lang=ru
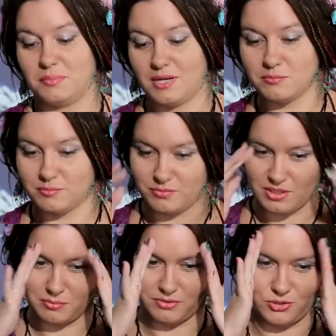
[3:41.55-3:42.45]
прям у
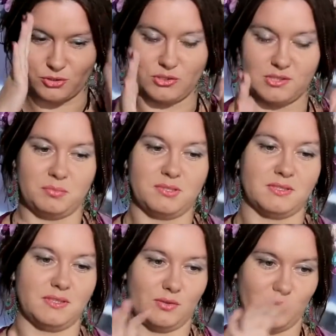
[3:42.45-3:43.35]
меня был четкий
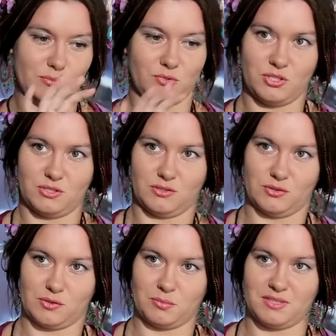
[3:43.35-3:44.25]
список, какой мужчина
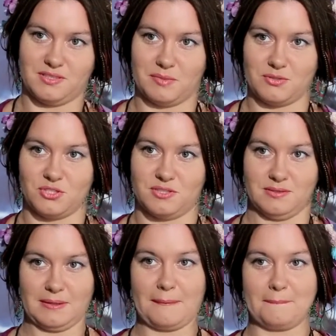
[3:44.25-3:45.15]
должен прийти в мою жизнь.